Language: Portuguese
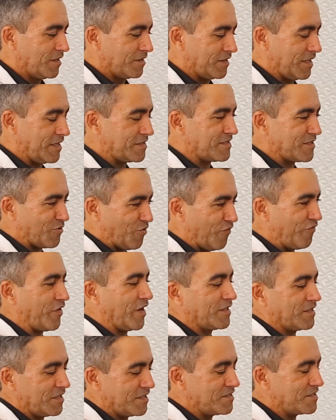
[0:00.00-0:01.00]
dessa
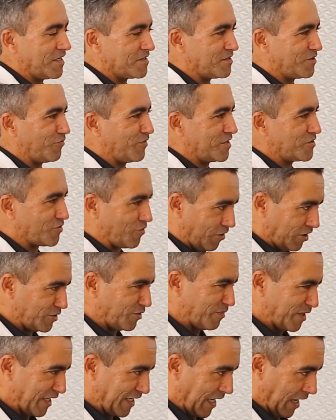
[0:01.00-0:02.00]
confraternização da escola
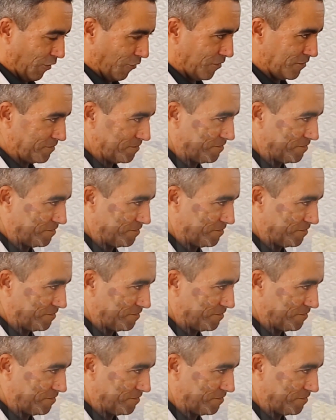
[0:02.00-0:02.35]
dominical.